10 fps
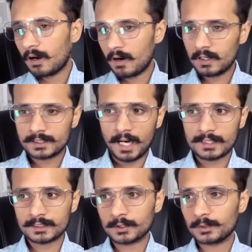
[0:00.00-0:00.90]
और
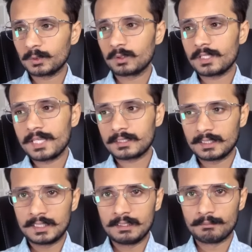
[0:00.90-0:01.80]
जहां से दोस्तों एक
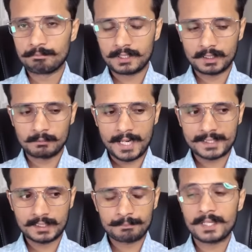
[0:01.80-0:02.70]
मतलब
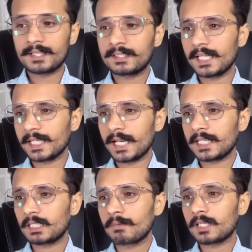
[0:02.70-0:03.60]
लाइक प्रिडिक्ट किया जा रहा
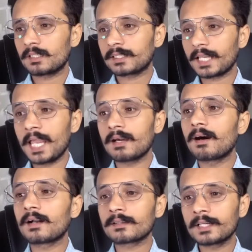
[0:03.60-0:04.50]
है कि बट कैन
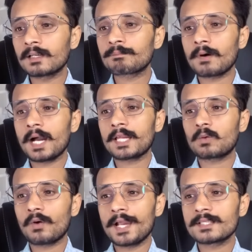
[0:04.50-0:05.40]
हंड्रेड पाई
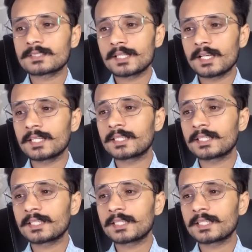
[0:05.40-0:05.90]
क्वाइंस रियली